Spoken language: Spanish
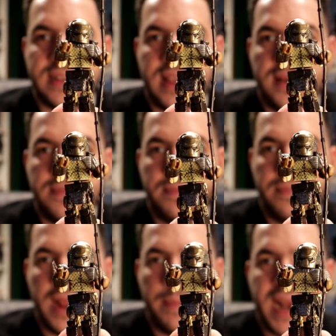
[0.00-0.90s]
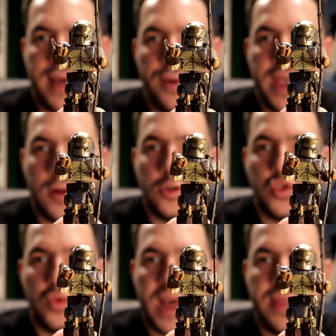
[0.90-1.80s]
está, preparado ahí
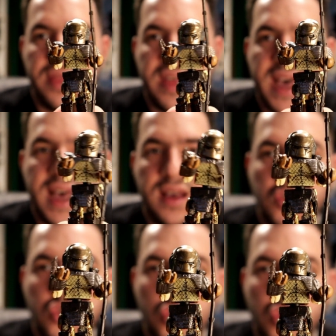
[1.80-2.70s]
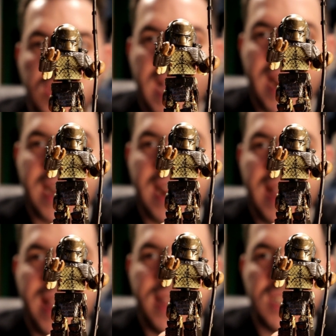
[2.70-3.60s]
con su lanza, sus
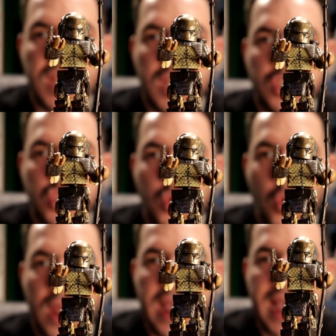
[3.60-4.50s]
garras, su